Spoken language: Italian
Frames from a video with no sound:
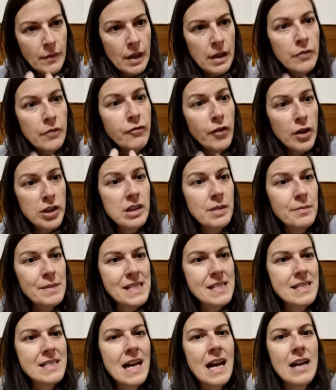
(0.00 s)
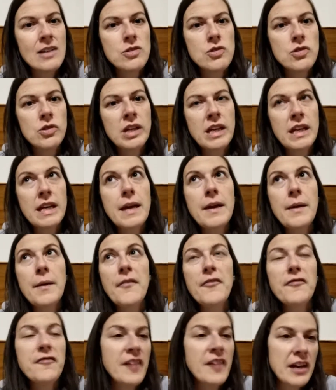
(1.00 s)
il forte messaggio che
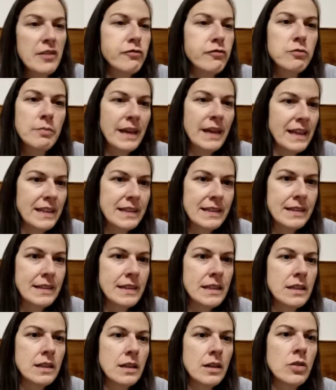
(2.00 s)
fare fumetti